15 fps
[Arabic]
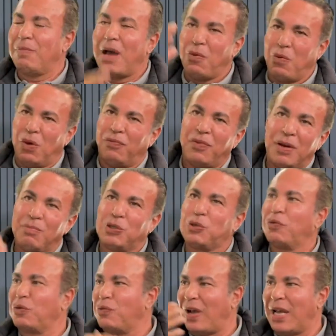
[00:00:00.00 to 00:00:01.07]
فيلم اول فيلم
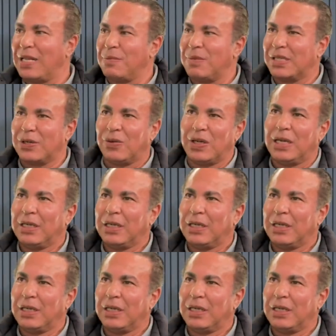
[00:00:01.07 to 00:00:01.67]
شفته في حياتي مثلا